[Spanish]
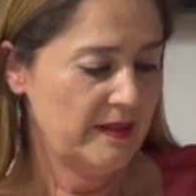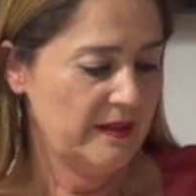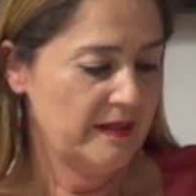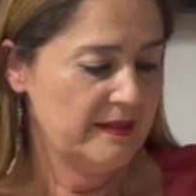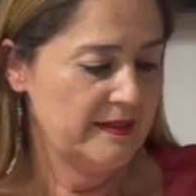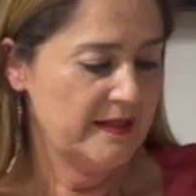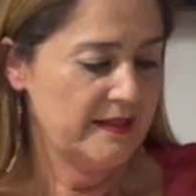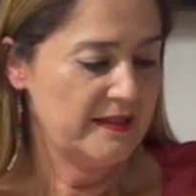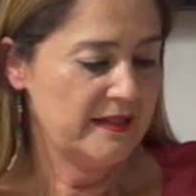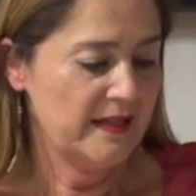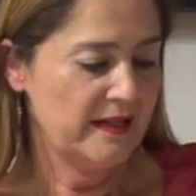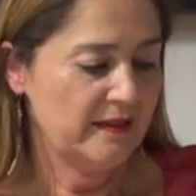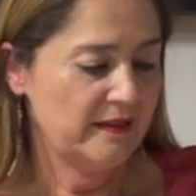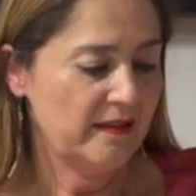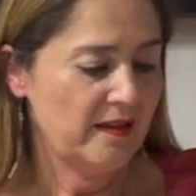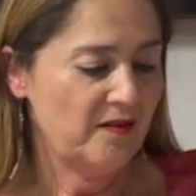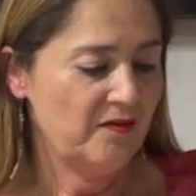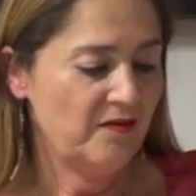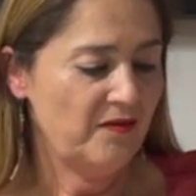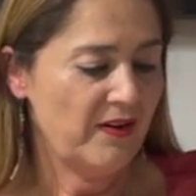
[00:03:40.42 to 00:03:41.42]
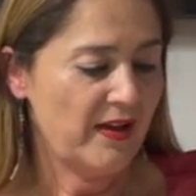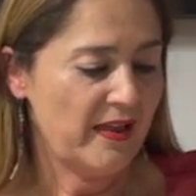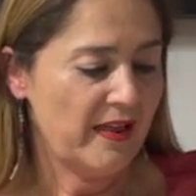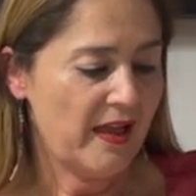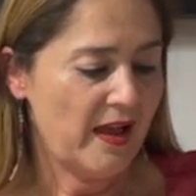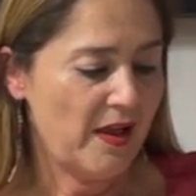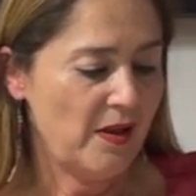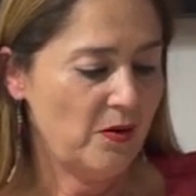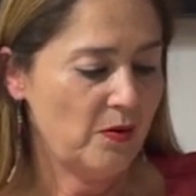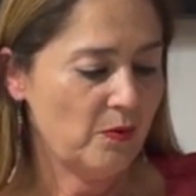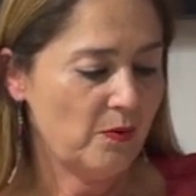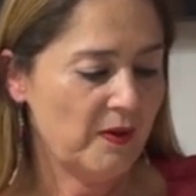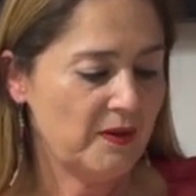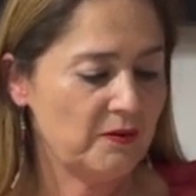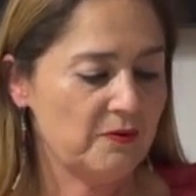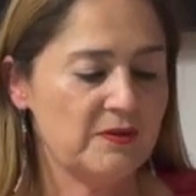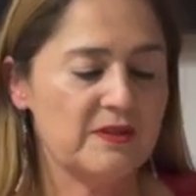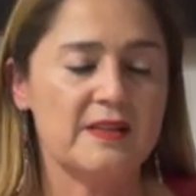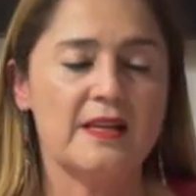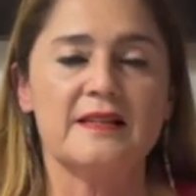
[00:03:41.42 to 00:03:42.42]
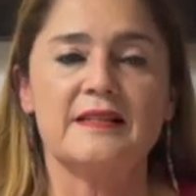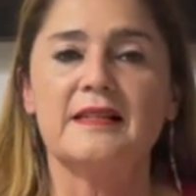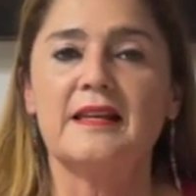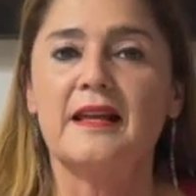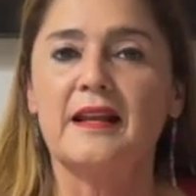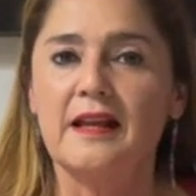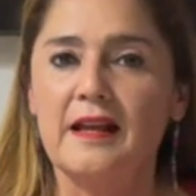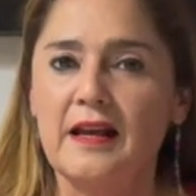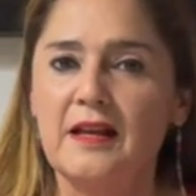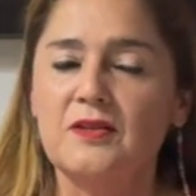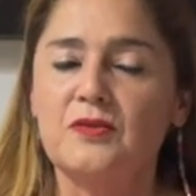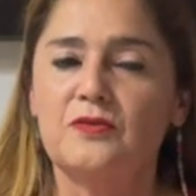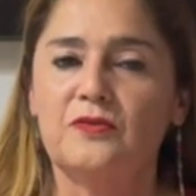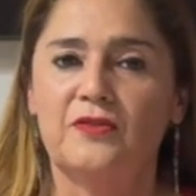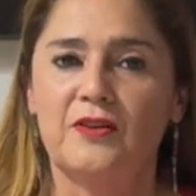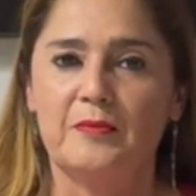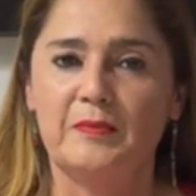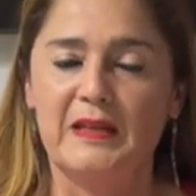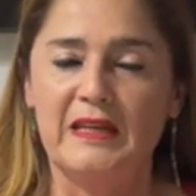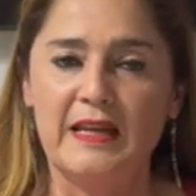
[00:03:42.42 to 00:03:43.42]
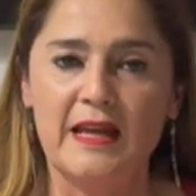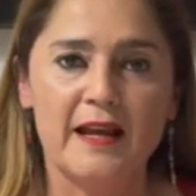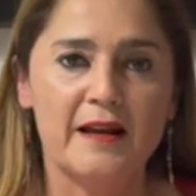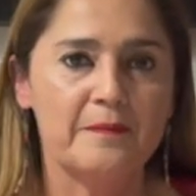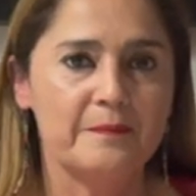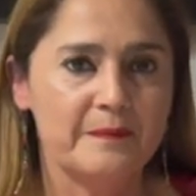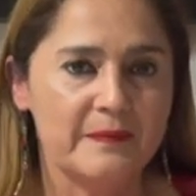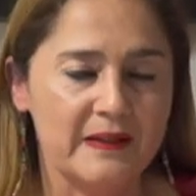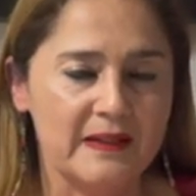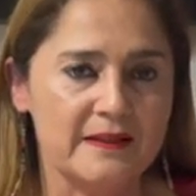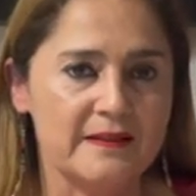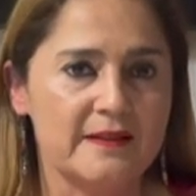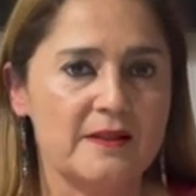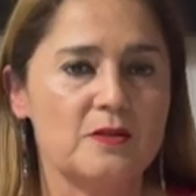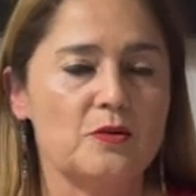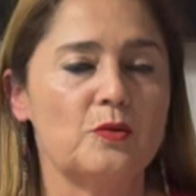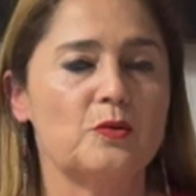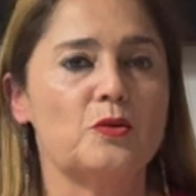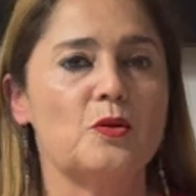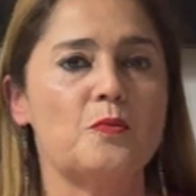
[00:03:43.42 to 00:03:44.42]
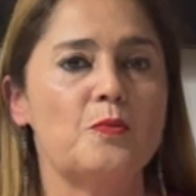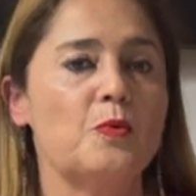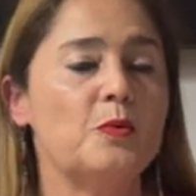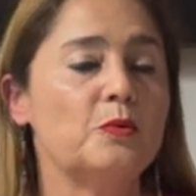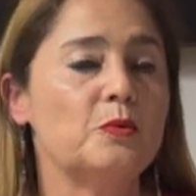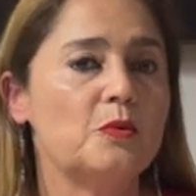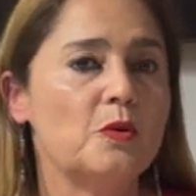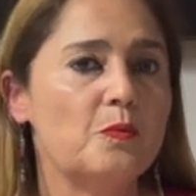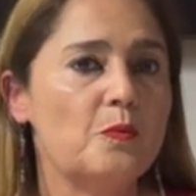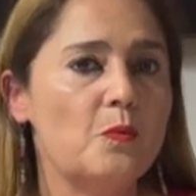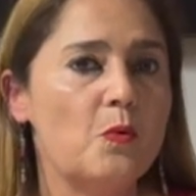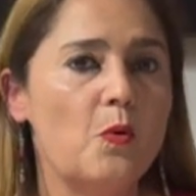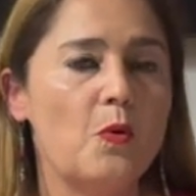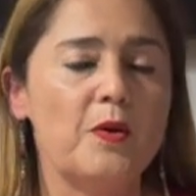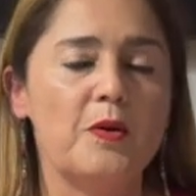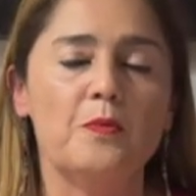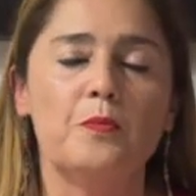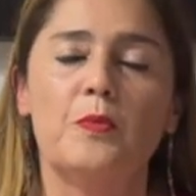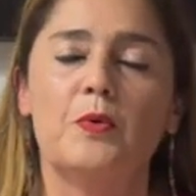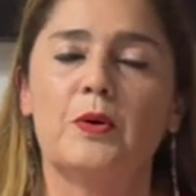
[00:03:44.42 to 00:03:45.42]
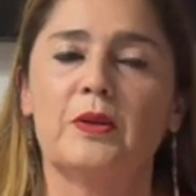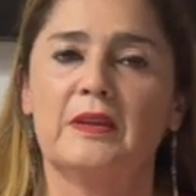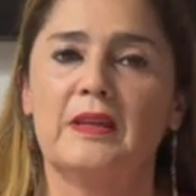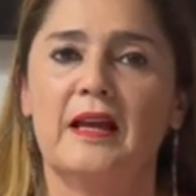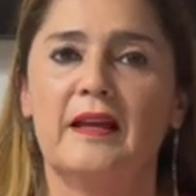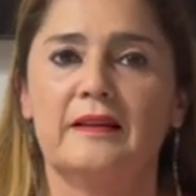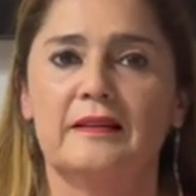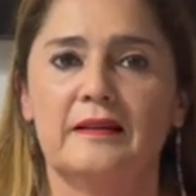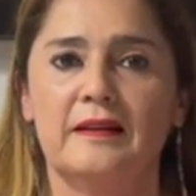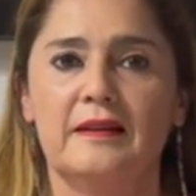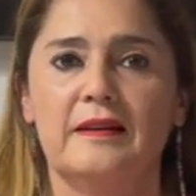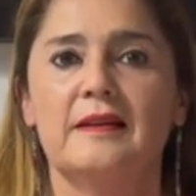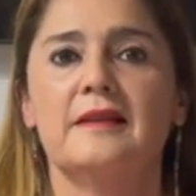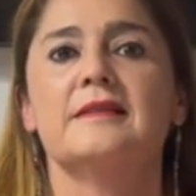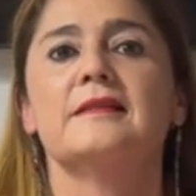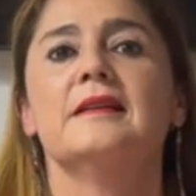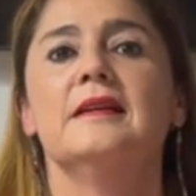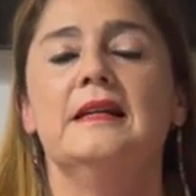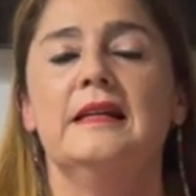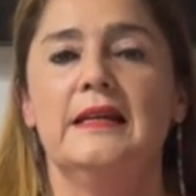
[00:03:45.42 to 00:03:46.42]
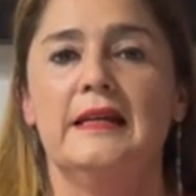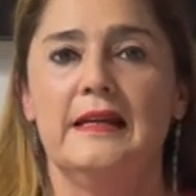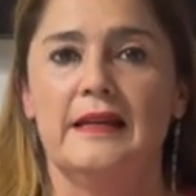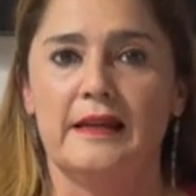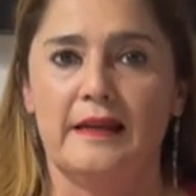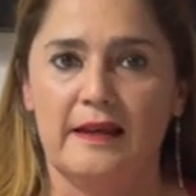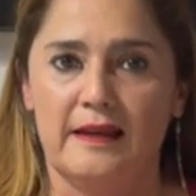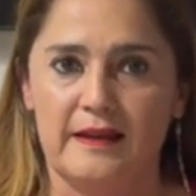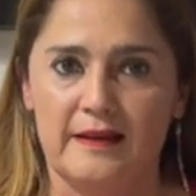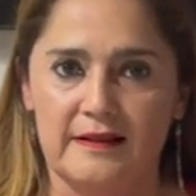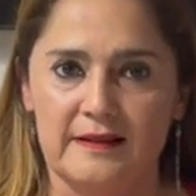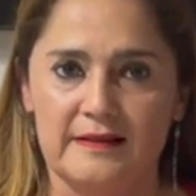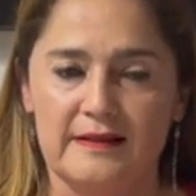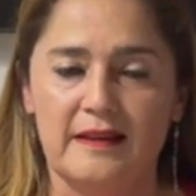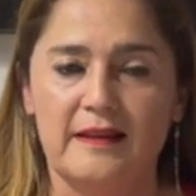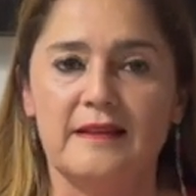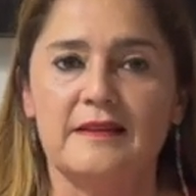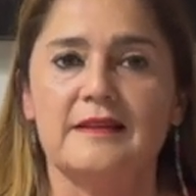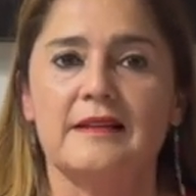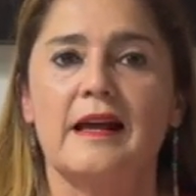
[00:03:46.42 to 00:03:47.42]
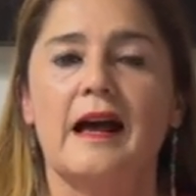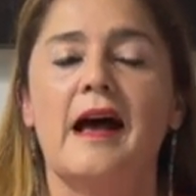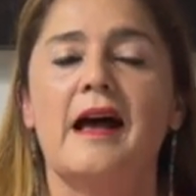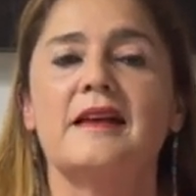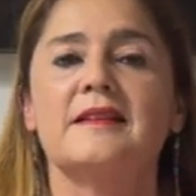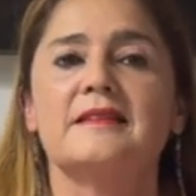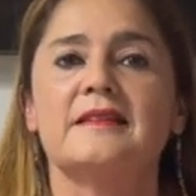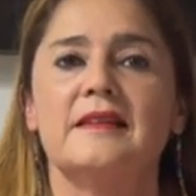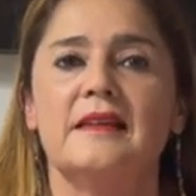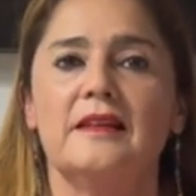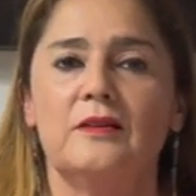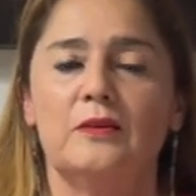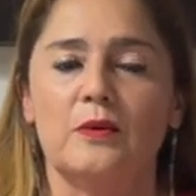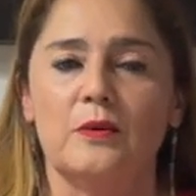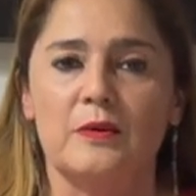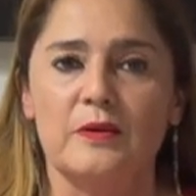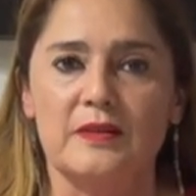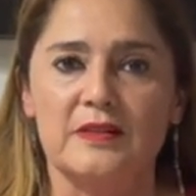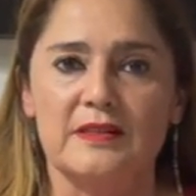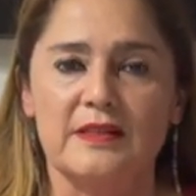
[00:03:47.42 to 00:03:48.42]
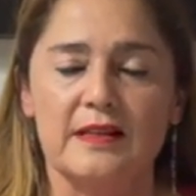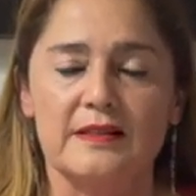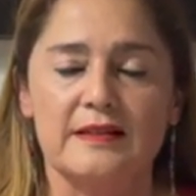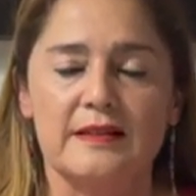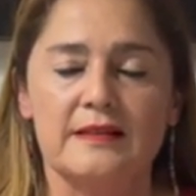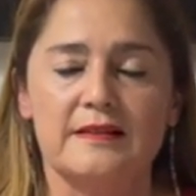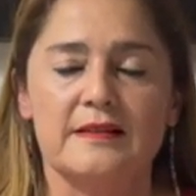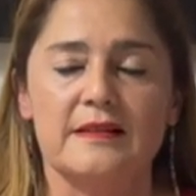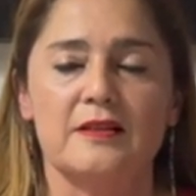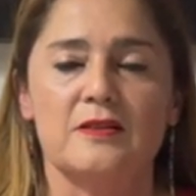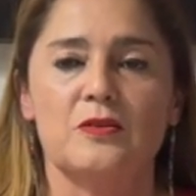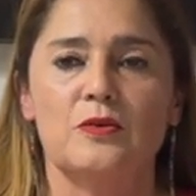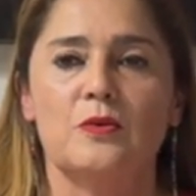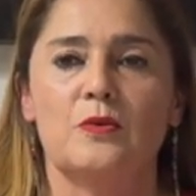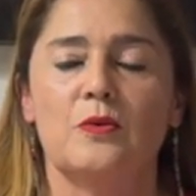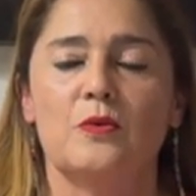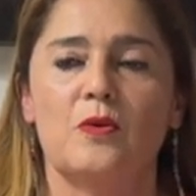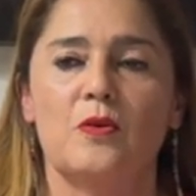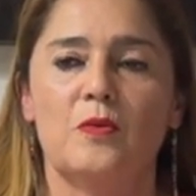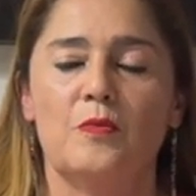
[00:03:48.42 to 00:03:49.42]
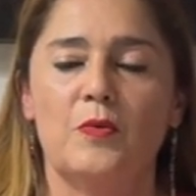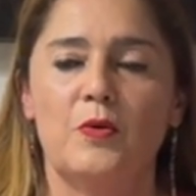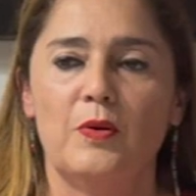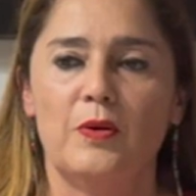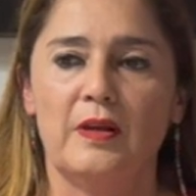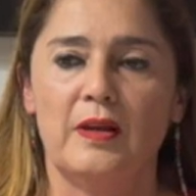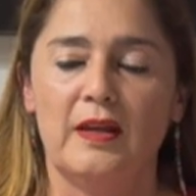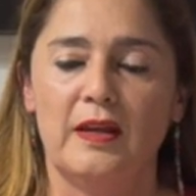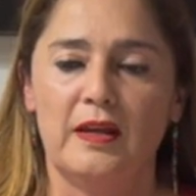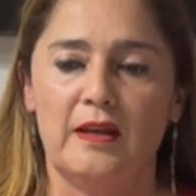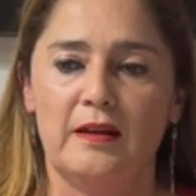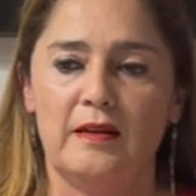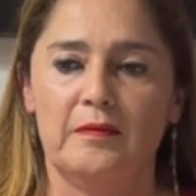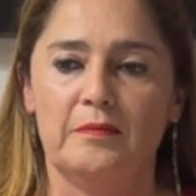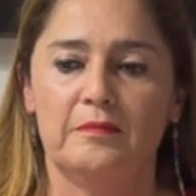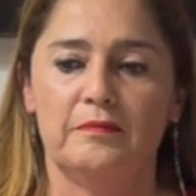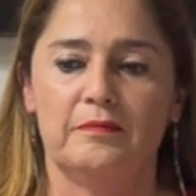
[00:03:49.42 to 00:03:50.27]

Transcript: se siente enfadado cuando está cerca de su familiar. Este es otro punto muy importante y es que este desgaste y toda esta sensación como de